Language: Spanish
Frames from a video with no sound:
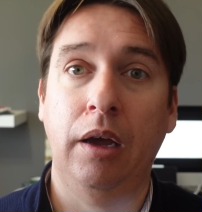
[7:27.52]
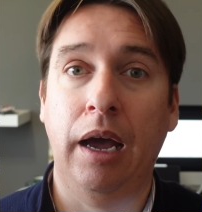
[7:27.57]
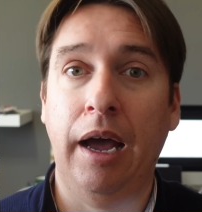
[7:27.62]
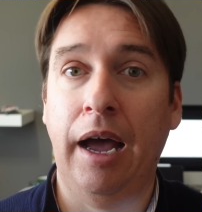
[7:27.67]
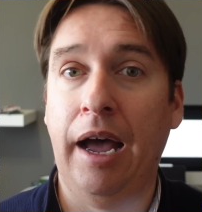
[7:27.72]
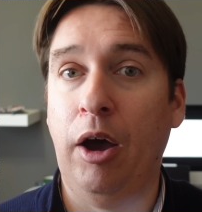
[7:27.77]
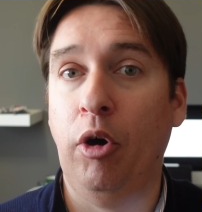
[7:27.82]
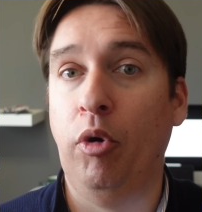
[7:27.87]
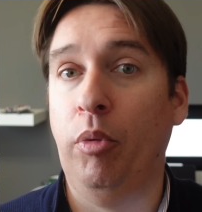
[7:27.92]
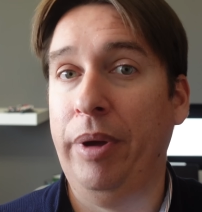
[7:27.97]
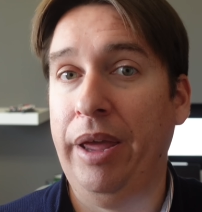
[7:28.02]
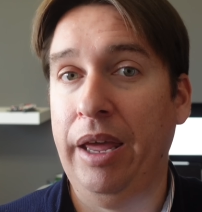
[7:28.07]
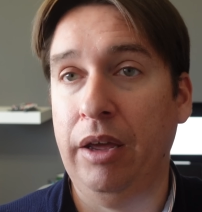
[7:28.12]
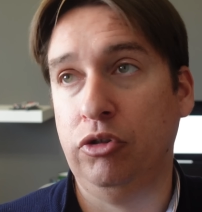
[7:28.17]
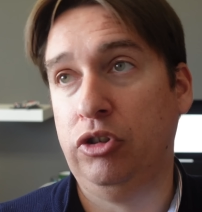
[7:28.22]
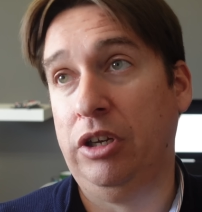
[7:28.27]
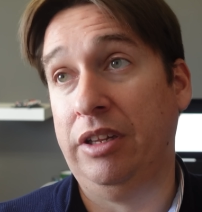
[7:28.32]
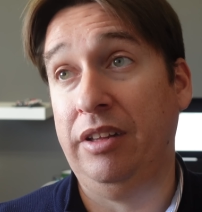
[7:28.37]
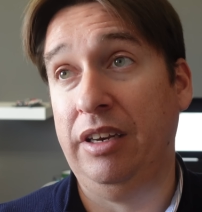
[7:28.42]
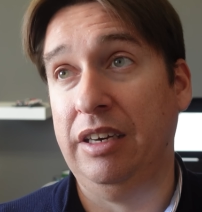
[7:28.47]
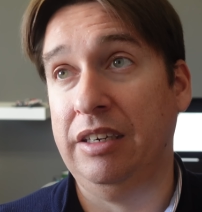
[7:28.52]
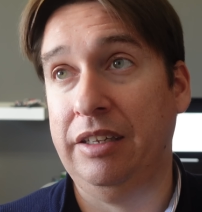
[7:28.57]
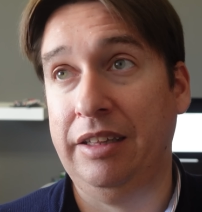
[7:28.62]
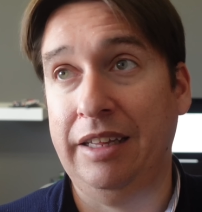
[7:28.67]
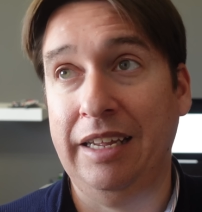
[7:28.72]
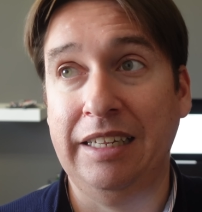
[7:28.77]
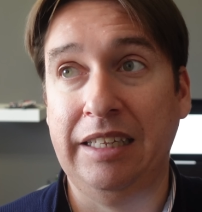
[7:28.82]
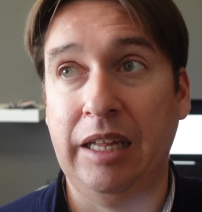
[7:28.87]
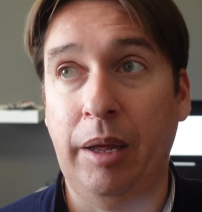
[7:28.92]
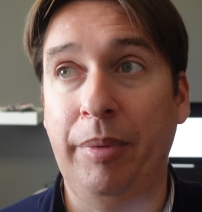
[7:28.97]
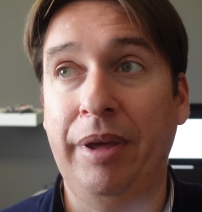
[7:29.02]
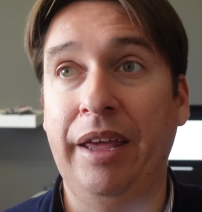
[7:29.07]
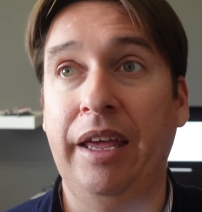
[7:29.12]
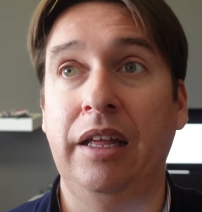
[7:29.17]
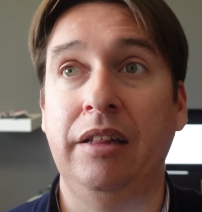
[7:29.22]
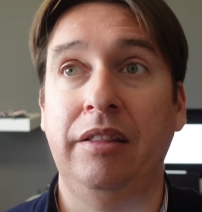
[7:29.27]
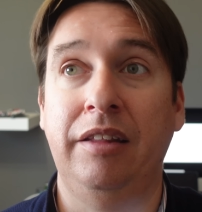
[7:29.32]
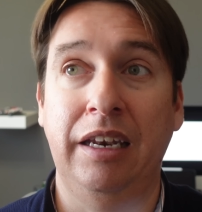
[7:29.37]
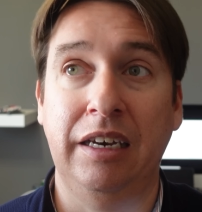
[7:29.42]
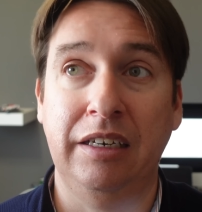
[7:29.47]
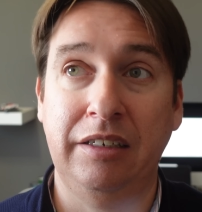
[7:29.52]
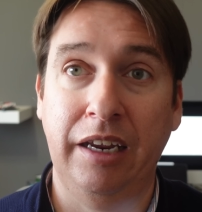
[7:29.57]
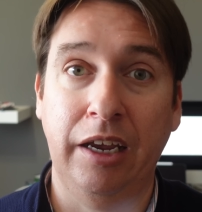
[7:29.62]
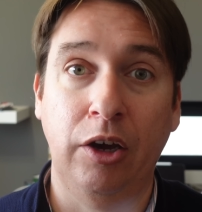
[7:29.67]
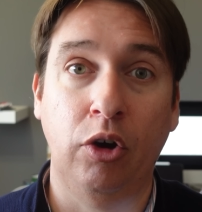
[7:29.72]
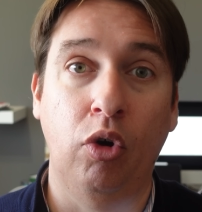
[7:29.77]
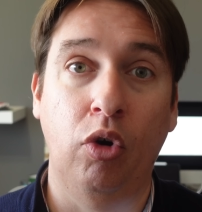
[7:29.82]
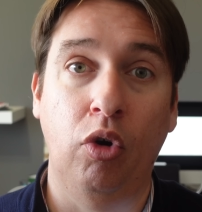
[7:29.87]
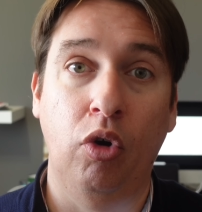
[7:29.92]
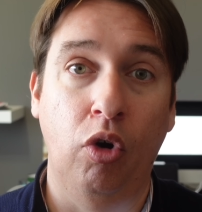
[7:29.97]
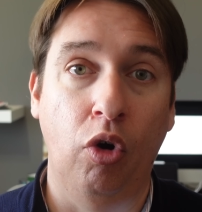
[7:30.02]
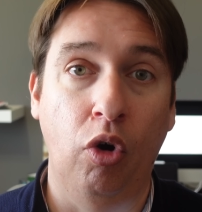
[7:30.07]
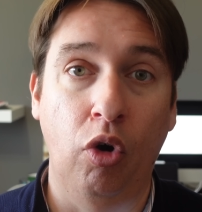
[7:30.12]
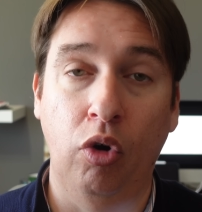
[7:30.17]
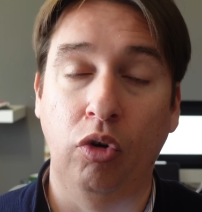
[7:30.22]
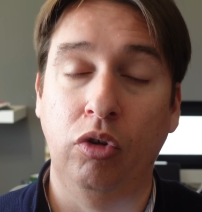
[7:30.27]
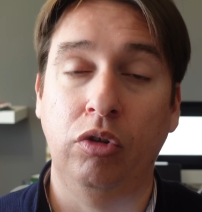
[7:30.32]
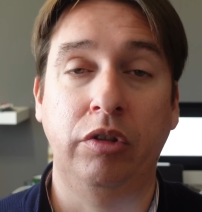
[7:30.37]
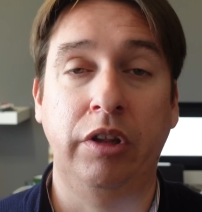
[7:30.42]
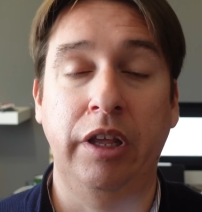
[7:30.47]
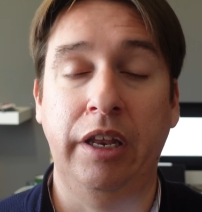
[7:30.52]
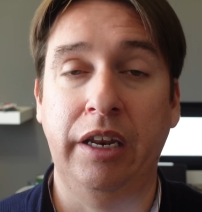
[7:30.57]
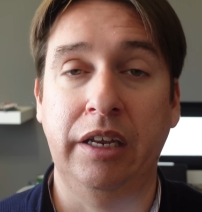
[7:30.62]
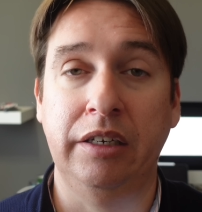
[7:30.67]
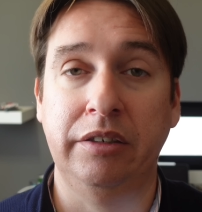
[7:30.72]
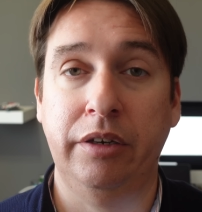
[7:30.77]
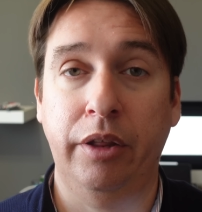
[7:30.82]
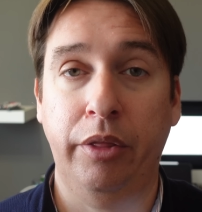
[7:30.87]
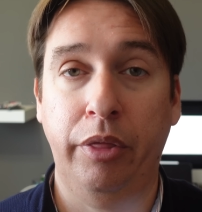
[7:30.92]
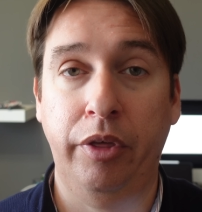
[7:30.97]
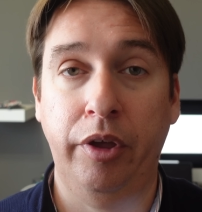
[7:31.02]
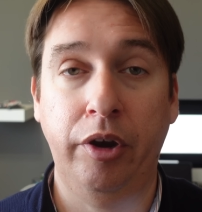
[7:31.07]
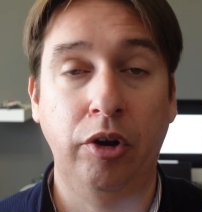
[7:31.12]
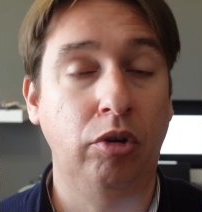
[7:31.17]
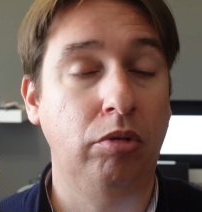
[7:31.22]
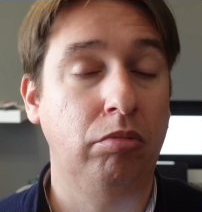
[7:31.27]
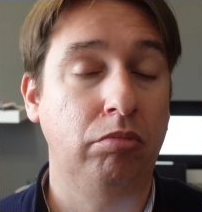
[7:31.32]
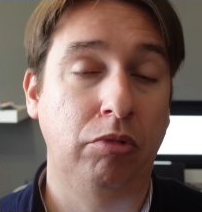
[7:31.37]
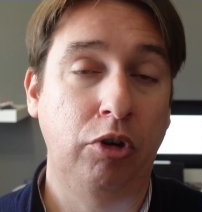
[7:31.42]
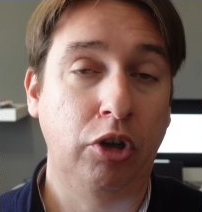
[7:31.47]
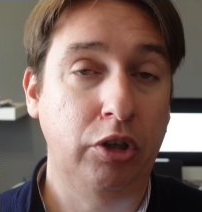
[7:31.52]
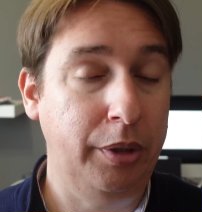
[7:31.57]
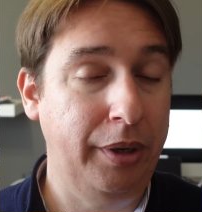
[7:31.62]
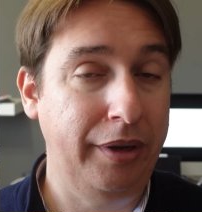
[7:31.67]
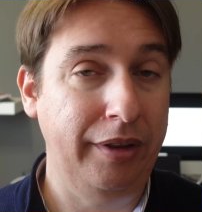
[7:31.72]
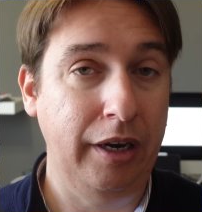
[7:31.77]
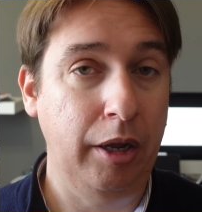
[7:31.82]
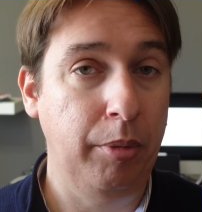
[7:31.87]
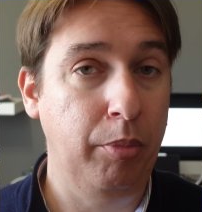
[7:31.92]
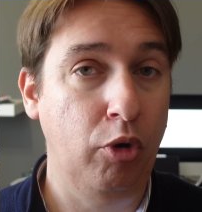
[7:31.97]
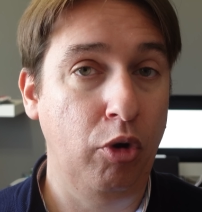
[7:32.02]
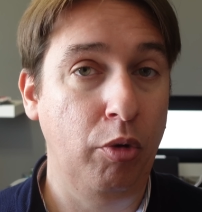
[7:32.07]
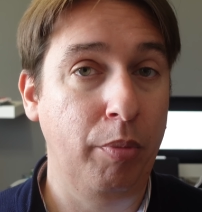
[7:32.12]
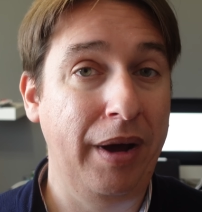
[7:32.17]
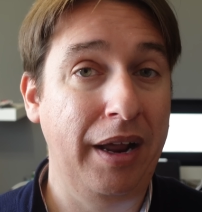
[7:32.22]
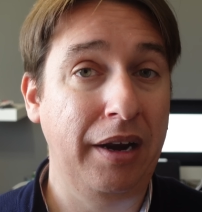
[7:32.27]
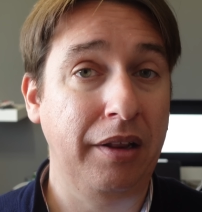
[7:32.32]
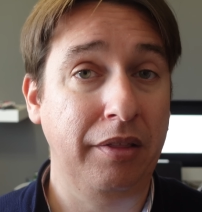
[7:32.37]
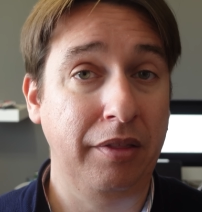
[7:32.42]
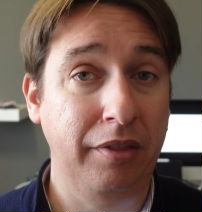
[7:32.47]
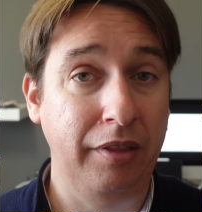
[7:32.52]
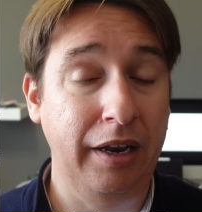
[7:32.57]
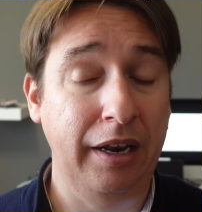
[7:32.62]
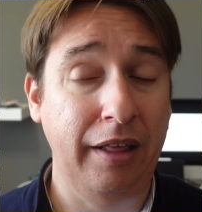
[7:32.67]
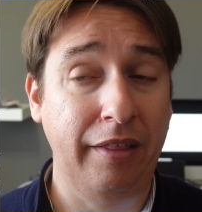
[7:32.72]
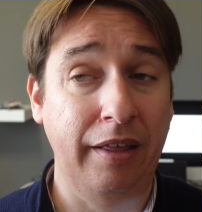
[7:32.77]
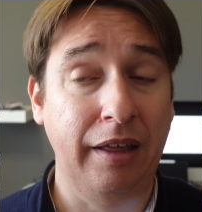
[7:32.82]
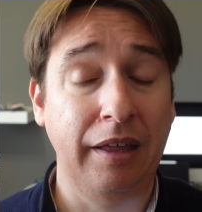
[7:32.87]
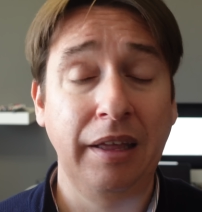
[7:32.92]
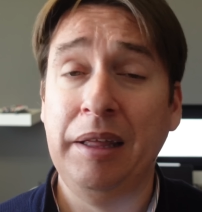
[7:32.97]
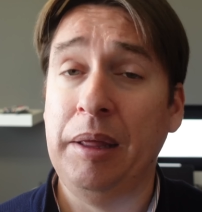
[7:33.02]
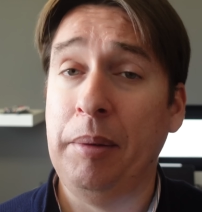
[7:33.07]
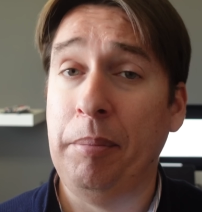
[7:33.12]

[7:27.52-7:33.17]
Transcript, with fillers: a o B, o sea, tienes etiqueta B, tienes eco o tienes cero, no te vas a tener que preocupar de nada.